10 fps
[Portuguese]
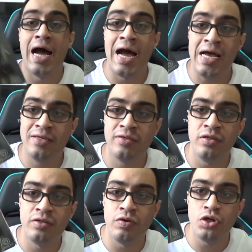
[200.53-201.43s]

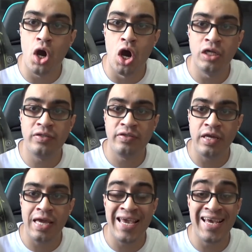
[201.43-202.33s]
Assassin's Creed
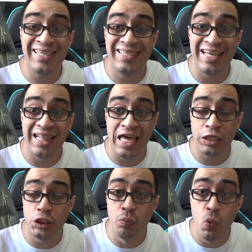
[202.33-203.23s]
Odyssey,
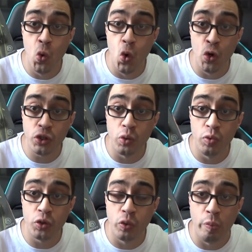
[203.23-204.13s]
excelente, muito,
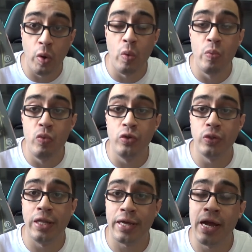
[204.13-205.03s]
muito bom,
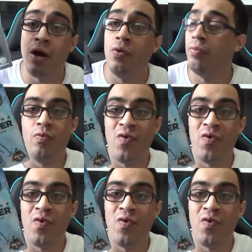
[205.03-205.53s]
muito legal.